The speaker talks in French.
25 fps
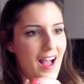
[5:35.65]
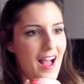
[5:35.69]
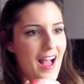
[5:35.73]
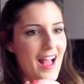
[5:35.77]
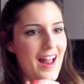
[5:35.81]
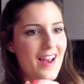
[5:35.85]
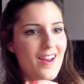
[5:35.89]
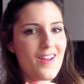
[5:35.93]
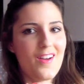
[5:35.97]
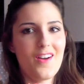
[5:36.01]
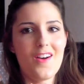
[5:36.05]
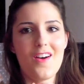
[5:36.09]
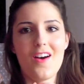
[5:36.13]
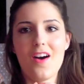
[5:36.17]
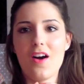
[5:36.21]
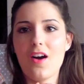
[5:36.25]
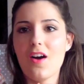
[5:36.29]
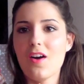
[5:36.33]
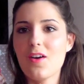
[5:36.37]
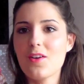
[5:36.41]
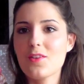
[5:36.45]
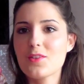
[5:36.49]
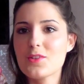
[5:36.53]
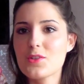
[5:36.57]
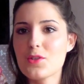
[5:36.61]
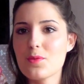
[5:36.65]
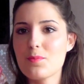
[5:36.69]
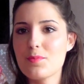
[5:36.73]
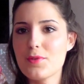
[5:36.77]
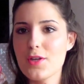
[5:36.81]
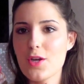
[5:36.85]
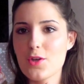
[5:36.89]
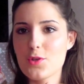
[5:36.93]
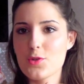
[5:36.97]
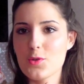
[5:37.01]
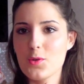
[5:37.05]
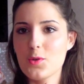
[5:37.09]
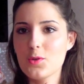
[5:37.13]
Alors, je
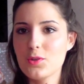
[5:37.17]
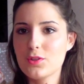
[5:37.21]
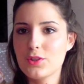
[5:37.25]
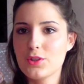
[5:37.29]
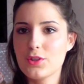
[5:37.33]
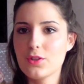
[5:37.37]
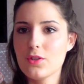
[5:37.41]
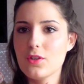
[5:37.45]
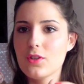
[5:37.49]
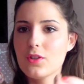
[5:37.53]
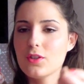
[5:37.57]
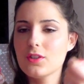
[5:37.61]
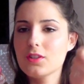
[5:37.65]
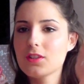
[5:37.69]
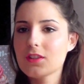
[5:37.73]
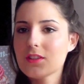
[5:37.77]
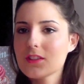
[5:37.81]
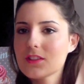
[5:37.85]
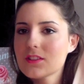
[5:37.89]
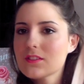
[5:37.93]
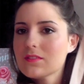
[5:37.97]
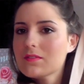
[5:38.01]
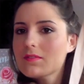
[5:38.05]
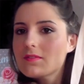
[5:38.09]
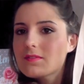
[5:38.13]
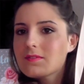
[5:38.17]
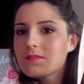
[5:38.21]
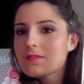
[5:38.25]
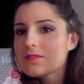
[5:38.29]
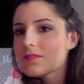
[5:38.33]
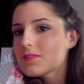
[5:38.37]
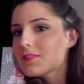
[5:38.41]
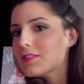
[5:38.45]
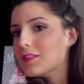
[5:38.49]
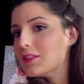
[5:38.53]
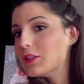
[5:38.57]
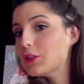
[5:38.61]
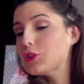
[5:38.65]
pioche autre chose,
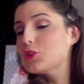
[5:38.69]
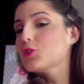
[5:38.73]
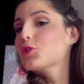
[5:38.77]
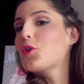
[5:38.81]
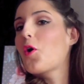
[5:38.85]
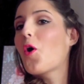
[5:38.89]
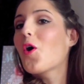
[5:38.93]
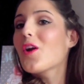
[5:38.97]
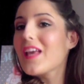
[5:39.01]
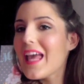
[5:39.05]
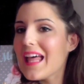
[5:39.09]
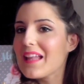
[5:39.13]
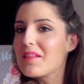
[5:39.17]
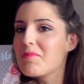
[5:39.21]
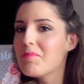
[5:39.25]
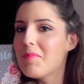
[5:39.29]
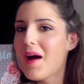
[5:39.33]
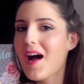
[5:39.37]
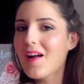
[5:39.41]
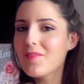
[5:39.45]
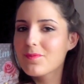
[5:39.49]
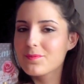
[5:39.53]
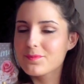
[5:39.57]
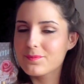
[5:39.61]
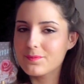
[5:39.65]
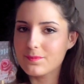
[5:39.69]
je ne regarde pas.